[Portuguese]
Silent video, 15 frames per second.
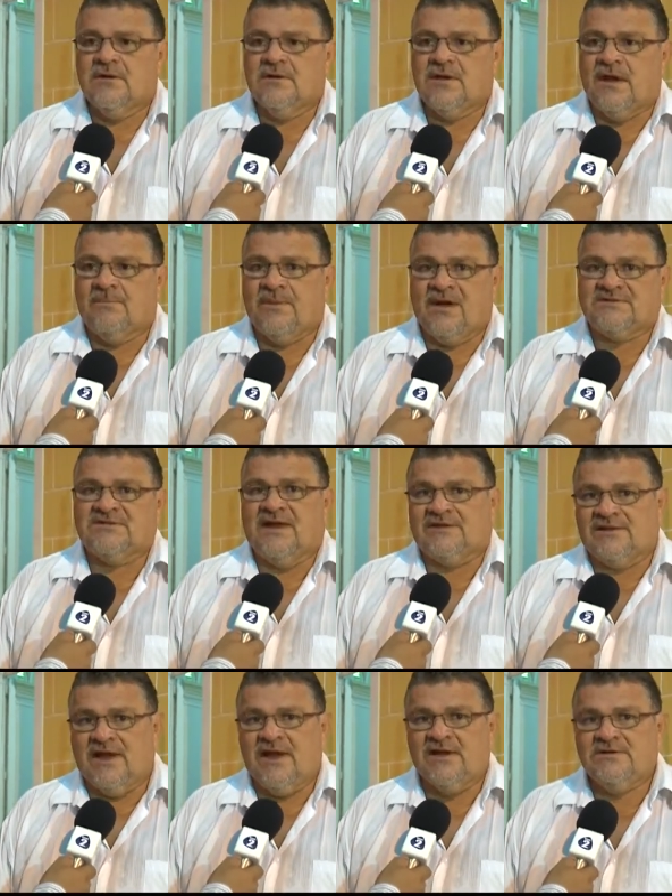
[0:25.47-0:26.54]
na parte da
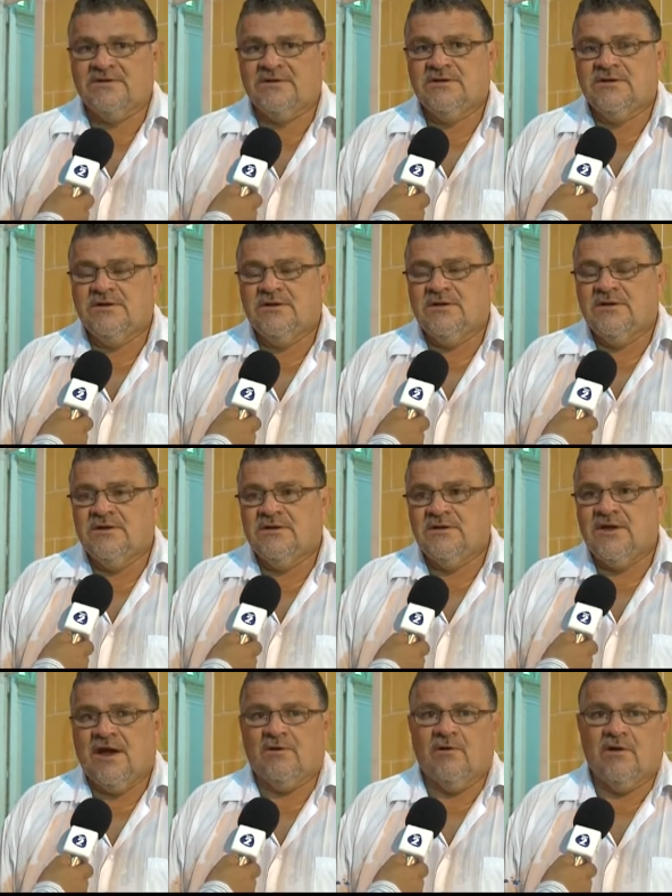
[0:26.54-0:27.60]
tarde,
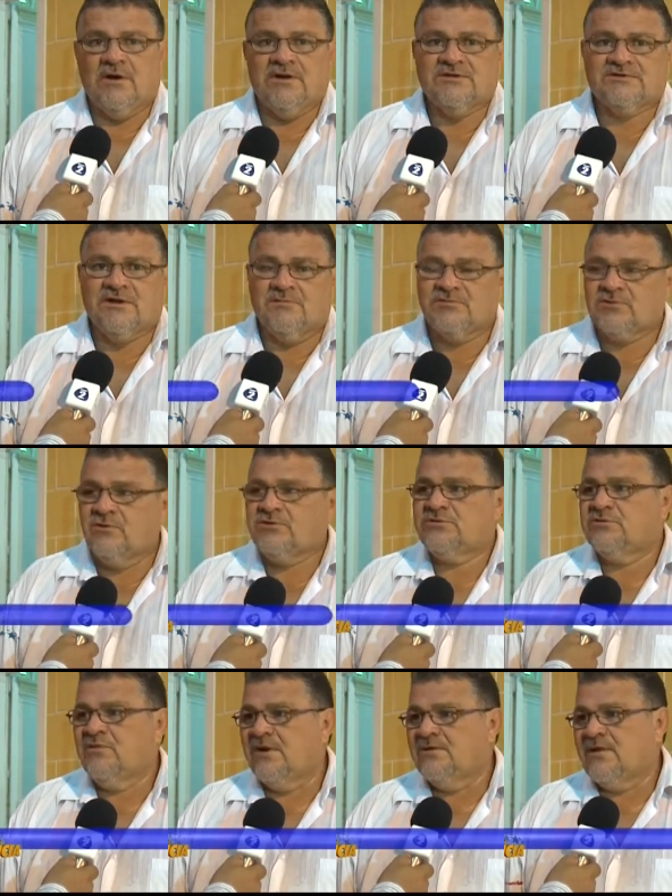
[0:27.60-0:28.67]
e agora estamos
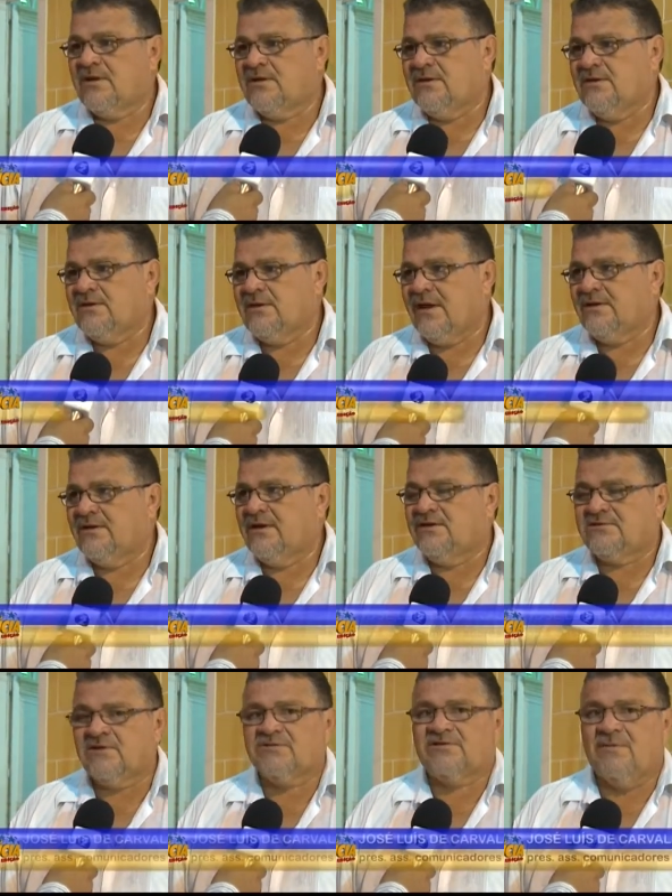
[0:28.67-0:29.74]
continuando aqui na Igreja
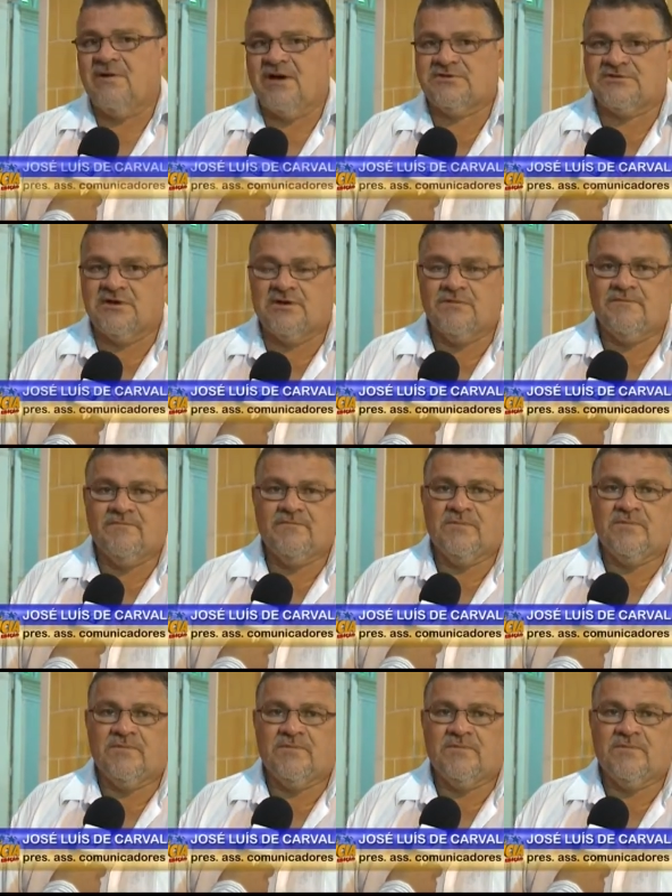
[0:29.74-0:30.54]
de São Sebastião